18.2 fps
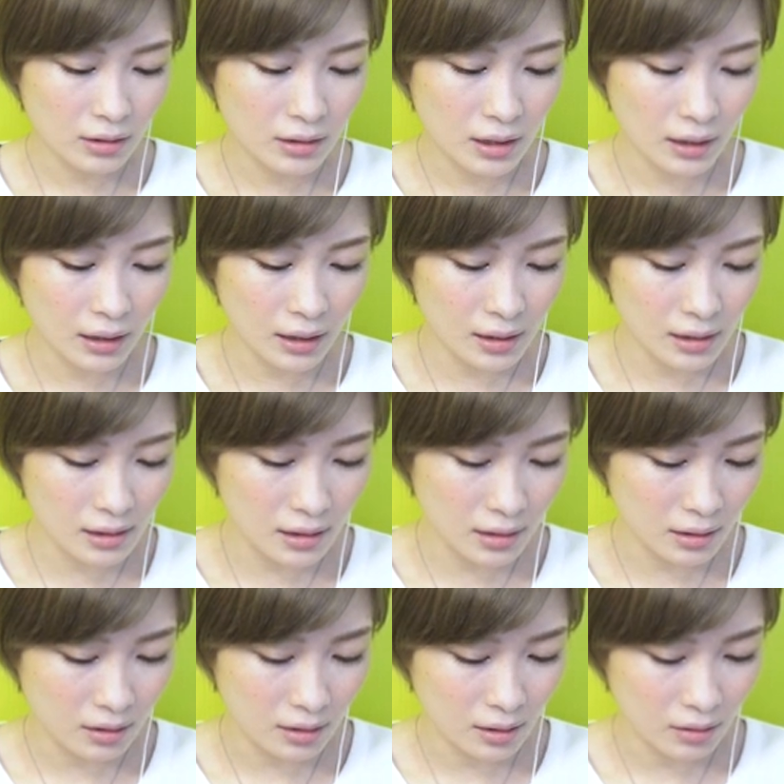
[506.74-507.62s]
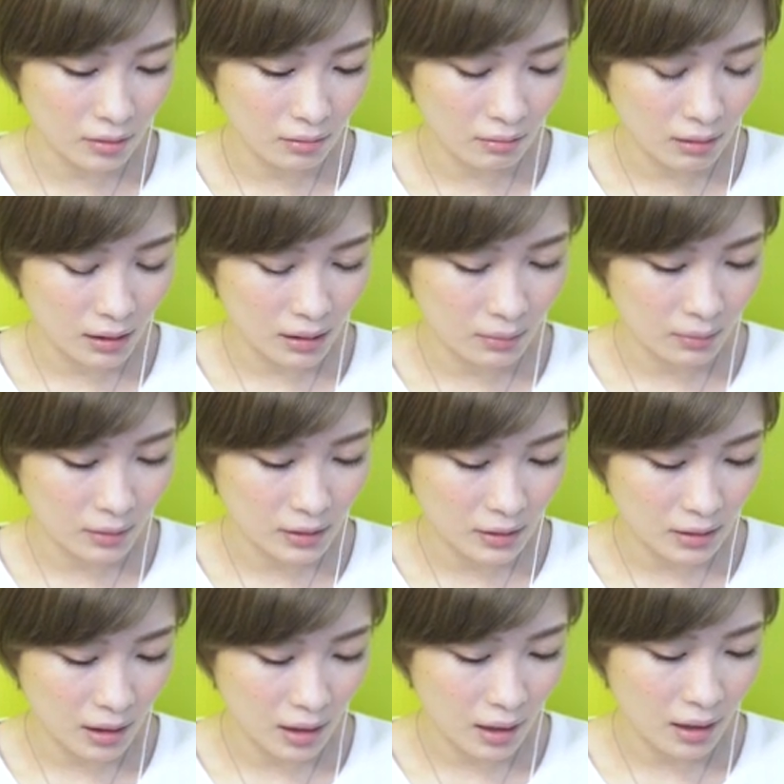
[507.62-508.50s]
のチャレンジっていうのがあり
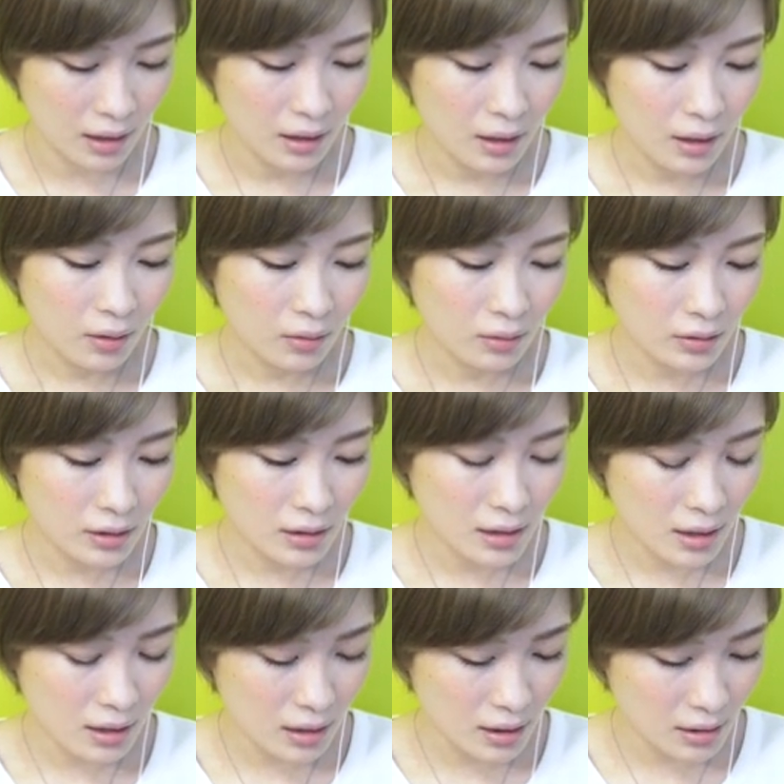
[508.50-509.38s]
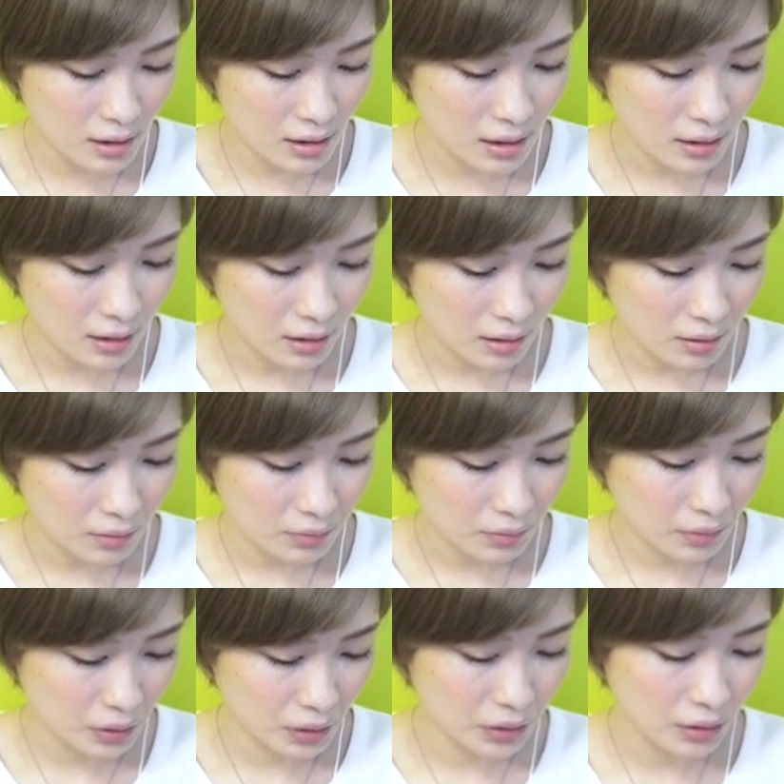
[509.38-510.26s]
まして、このチャレンジ
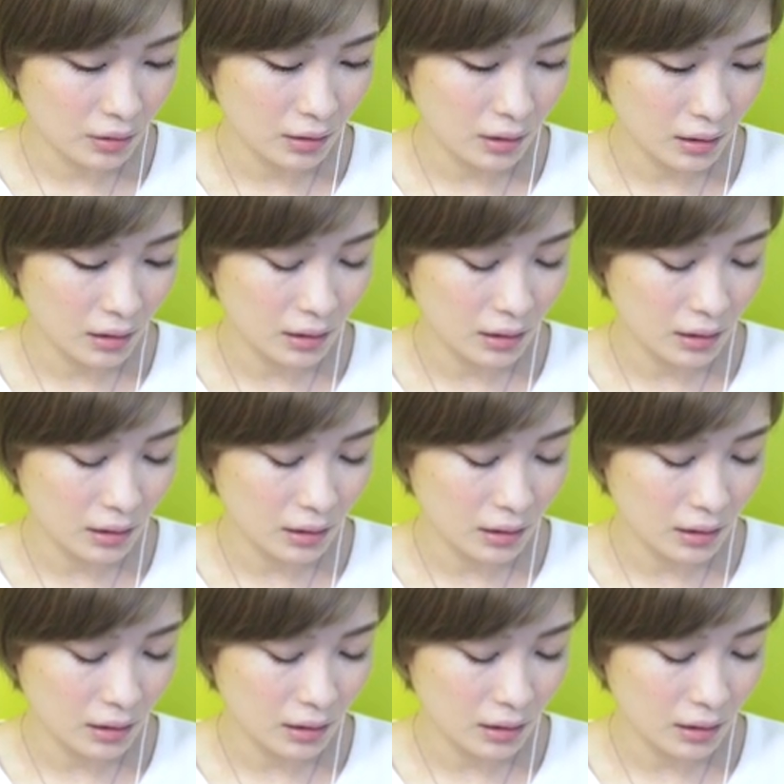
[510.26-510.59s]
を、